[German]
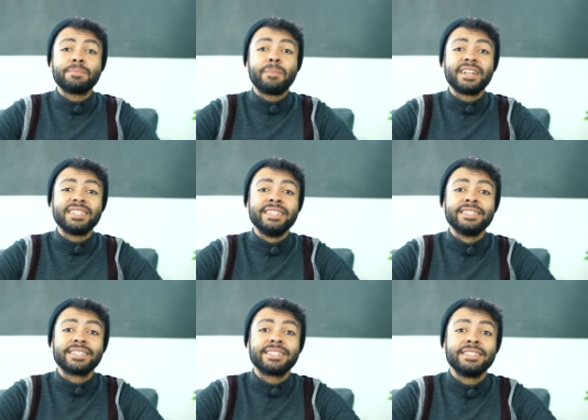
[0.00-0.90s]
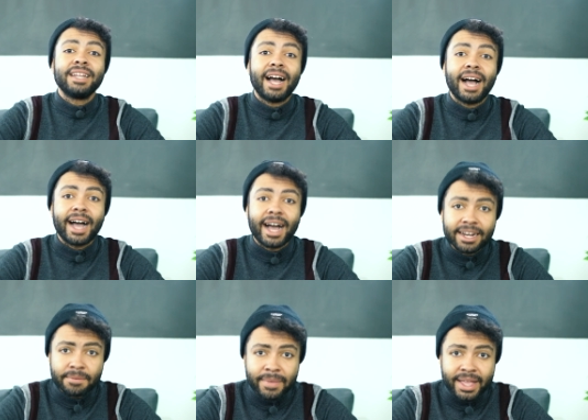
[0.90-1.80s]
bei Diensten
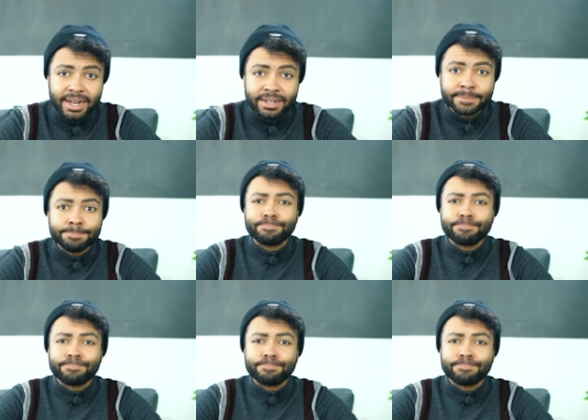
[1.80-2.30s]
anmelden.